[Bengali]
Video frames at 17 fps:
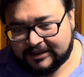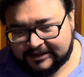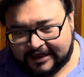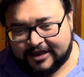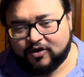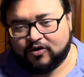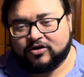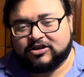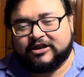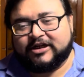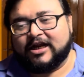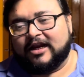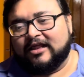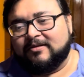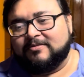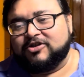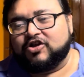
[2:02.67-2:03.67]
যাই হোক সেটা
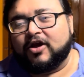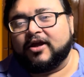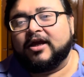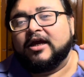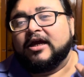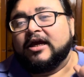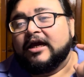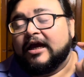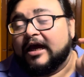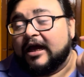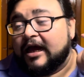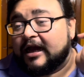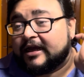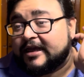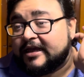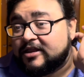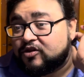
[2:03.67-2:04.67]
আলাদা বিষয়
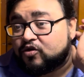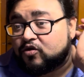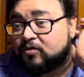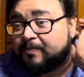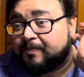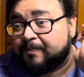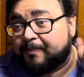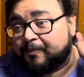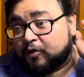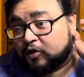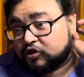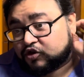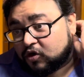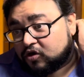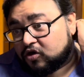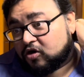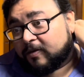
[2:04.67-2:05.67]
কিন্তু
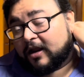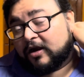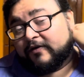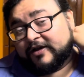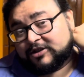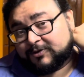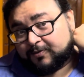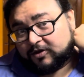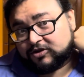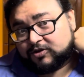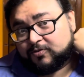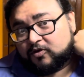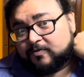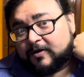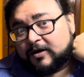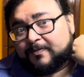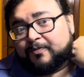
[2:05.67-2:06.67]
প্রচণ্ড ভালো রেসপন্স
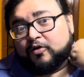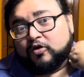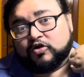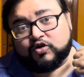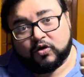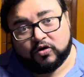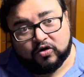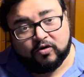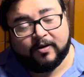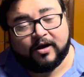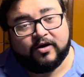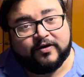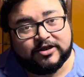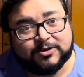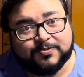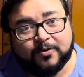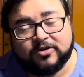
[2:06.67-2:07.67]
মোটমাট প্রচণ্ড ভালো
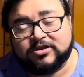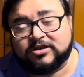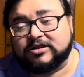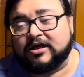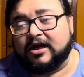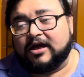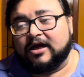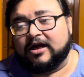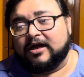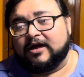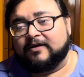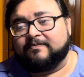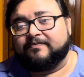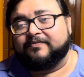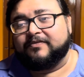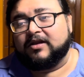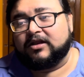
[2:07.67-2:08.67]
রেসপন্স
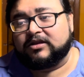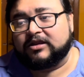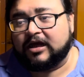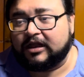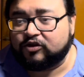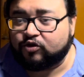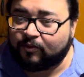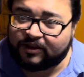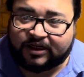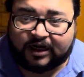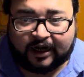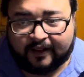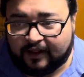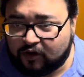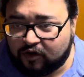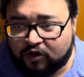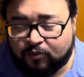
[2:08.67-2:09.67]
তা তোমাদের
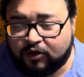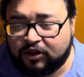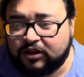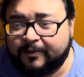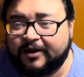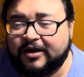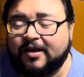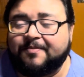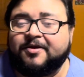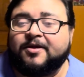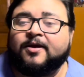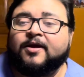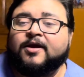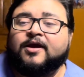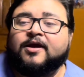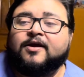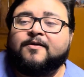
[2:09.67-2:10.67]
আলাদা করেও বলতে পারি আমি
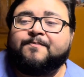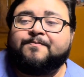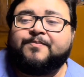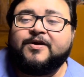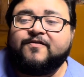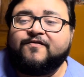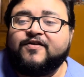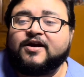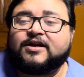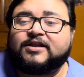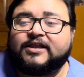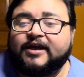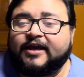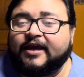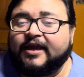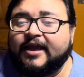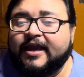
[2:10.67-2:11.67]
পিভিআর
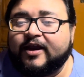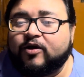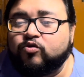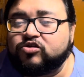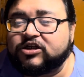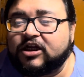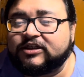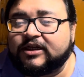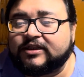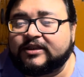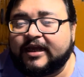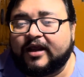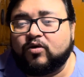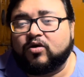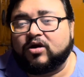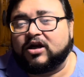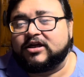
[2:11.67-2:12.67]
থেকে একুশ হাজার
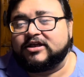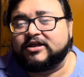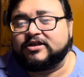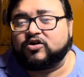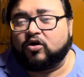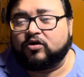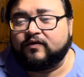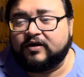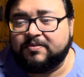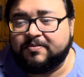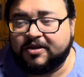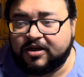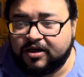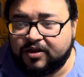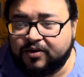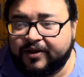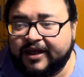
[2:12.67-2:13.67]
তেরোখানা টিকিট অলরেডি
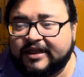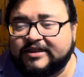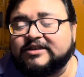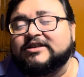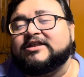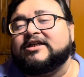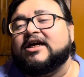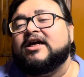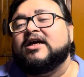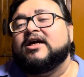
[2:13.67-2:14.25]
বিক্রি হয়ে গেছে যেটা